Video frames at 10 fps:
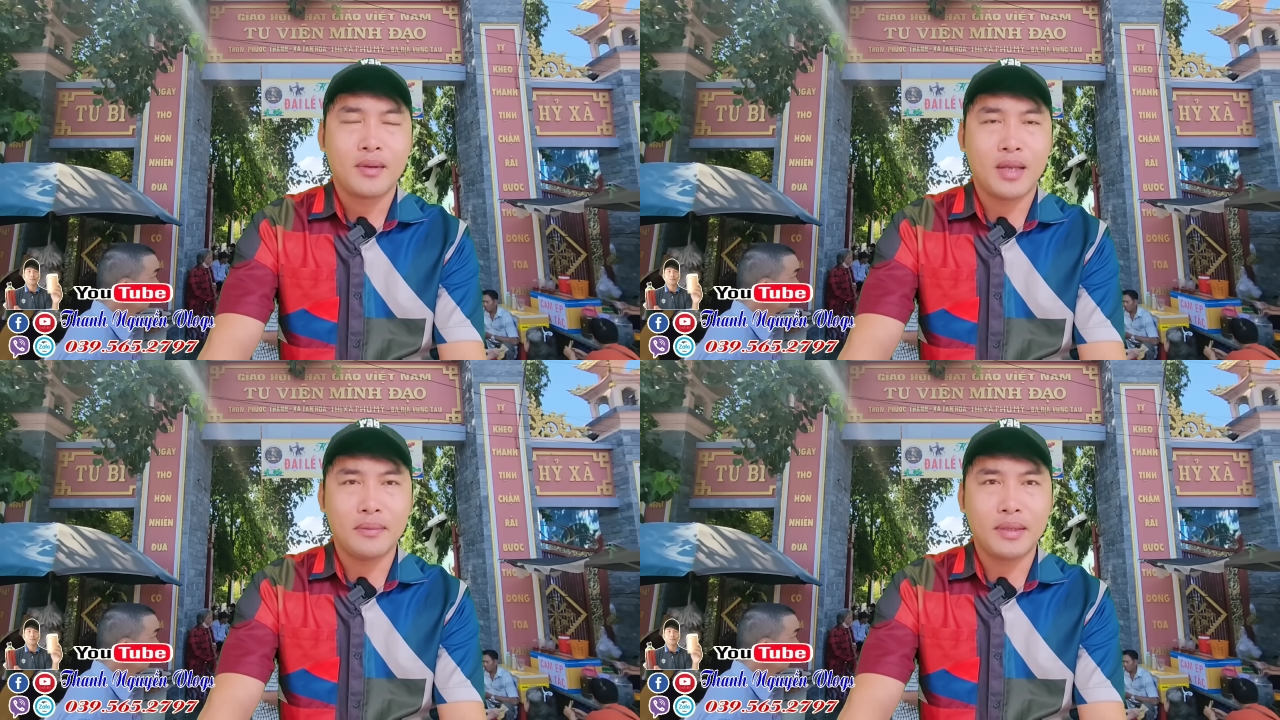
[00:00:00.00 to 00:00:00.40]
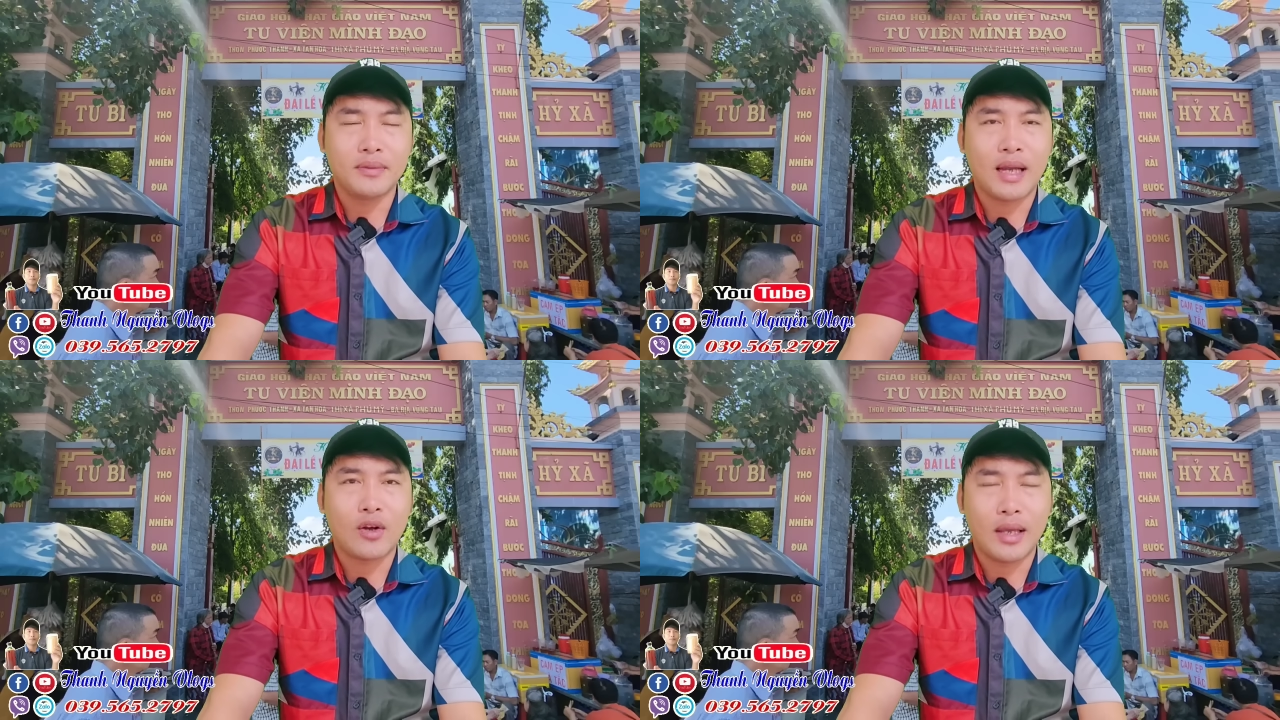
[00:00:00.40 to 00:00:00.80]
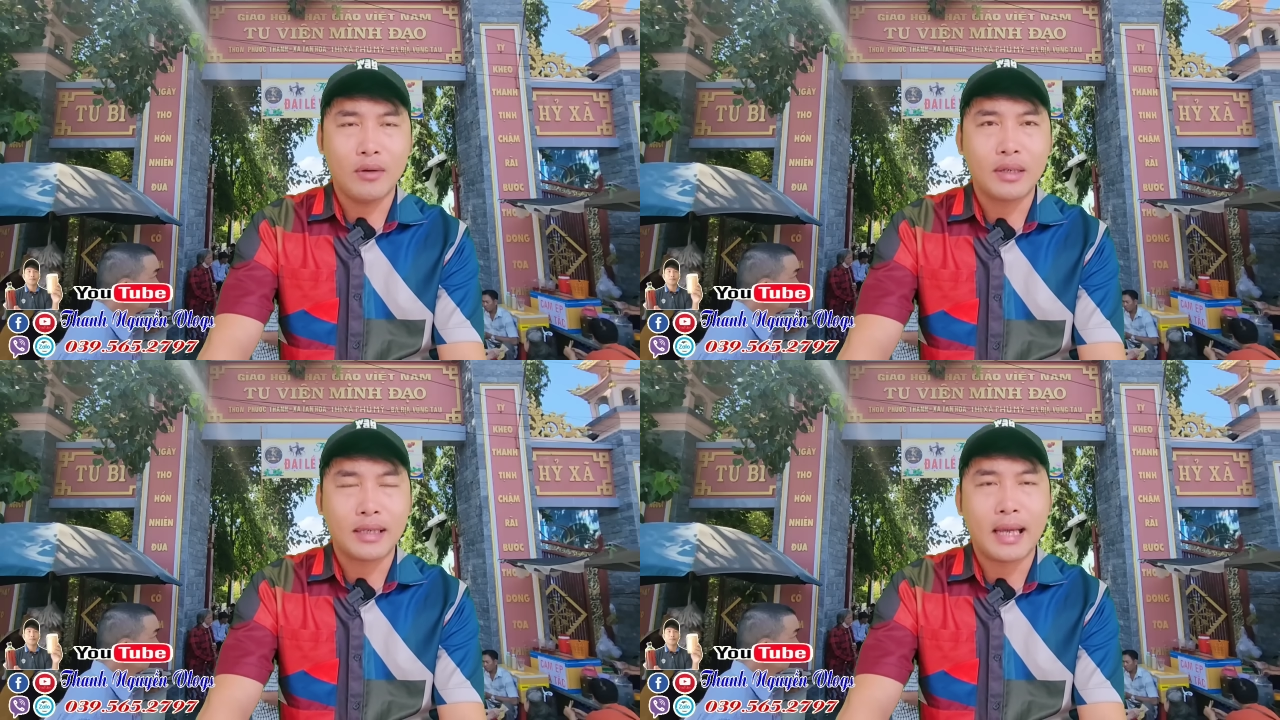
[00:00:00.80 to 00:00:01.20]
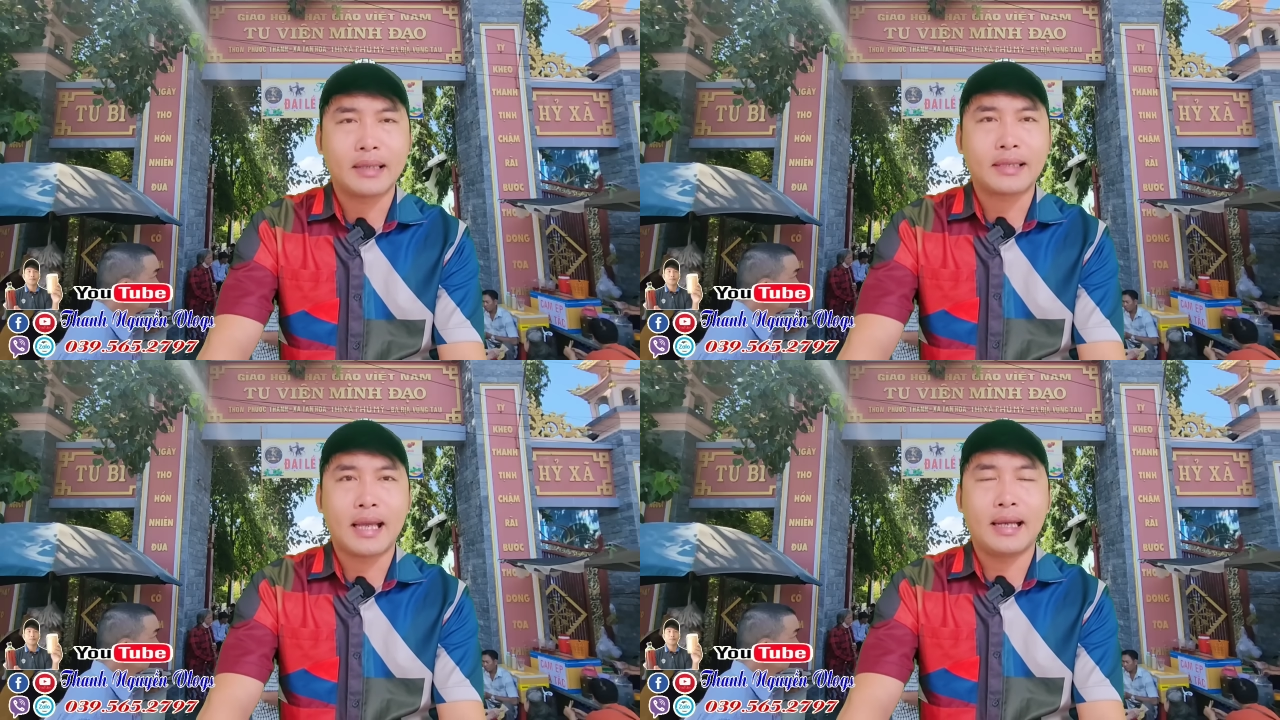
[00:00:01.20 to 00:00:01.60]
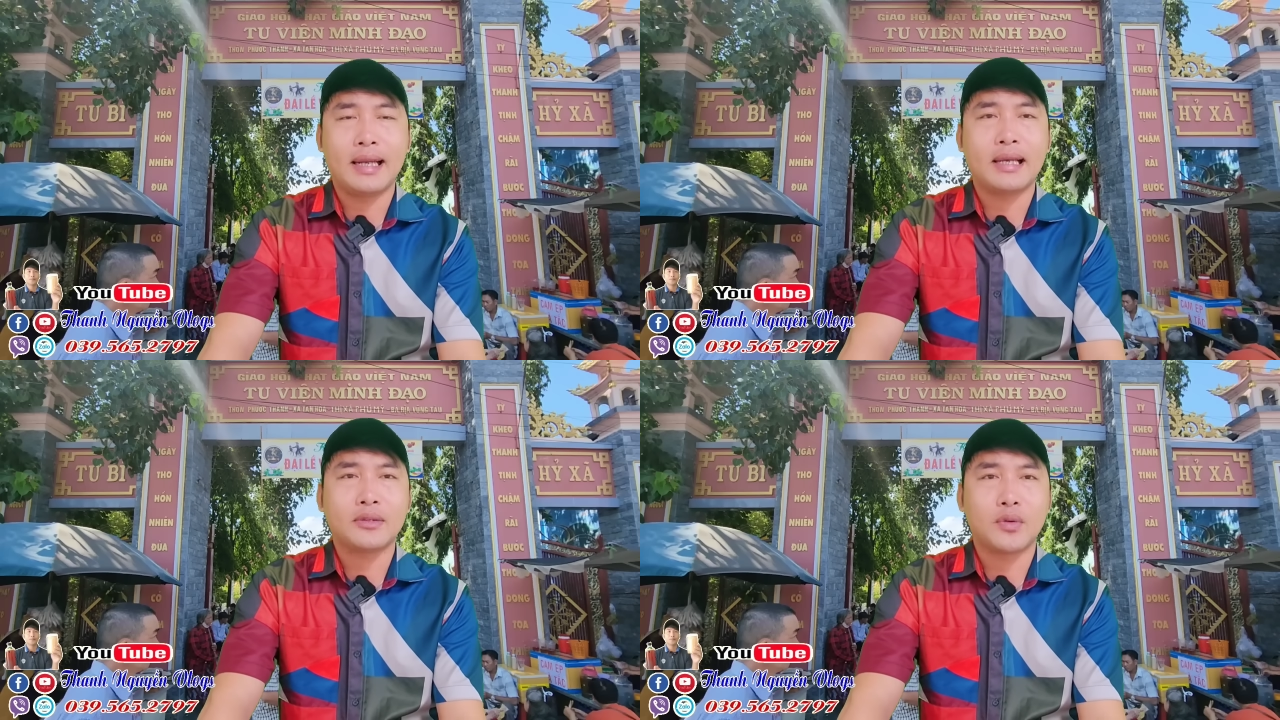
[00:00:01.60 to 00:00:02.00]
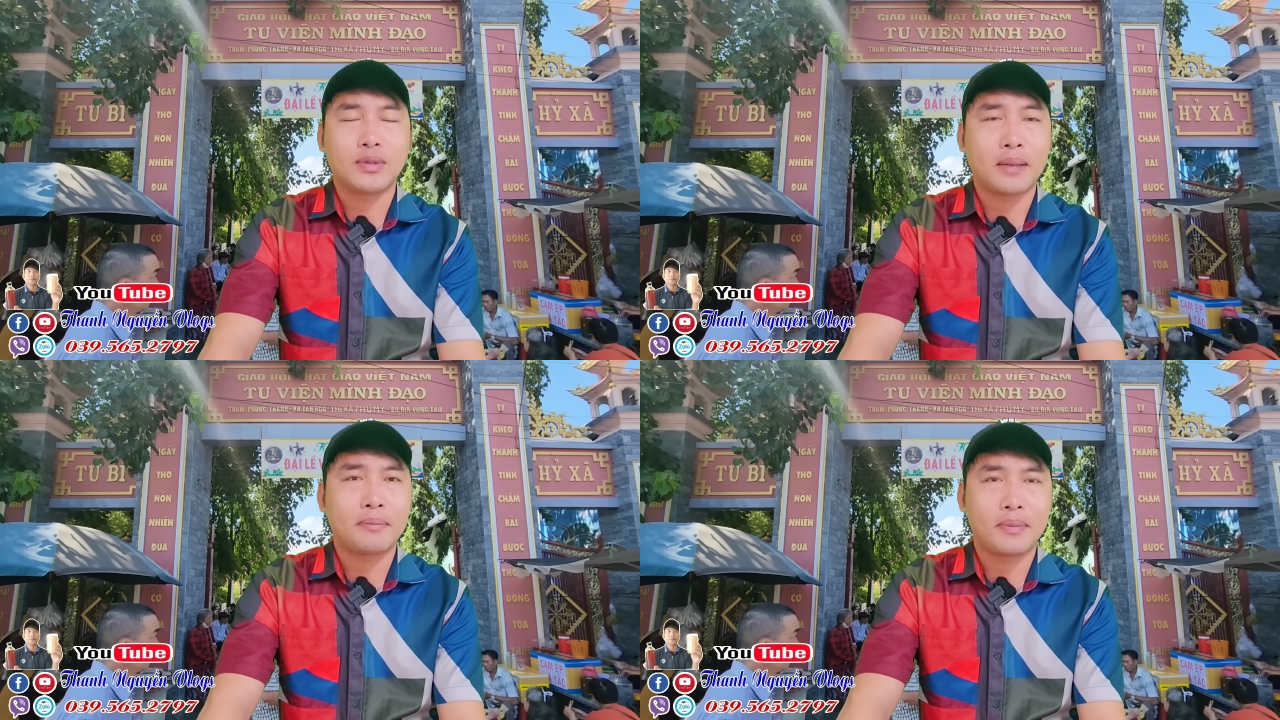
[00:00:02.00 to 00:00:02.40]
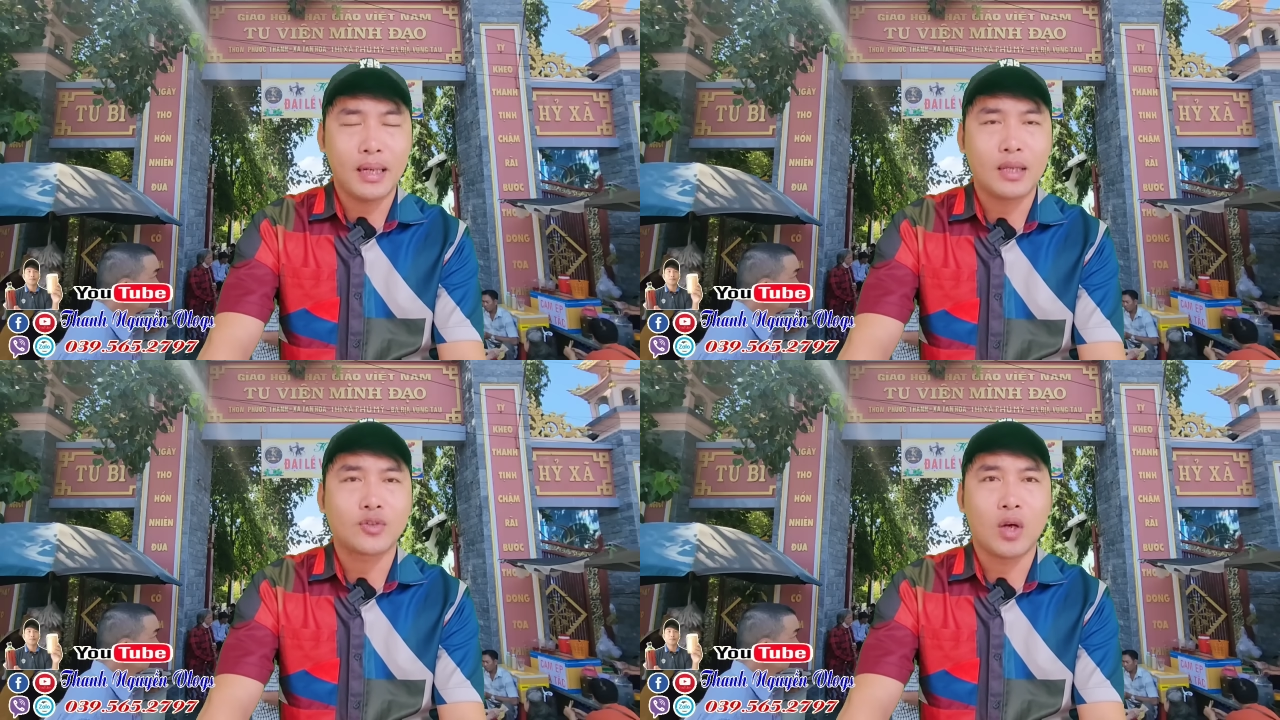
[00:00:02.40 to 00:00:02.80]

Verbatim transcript: nhưng mà chúng ta có hiểu được rằng thầy đang tu tập rất là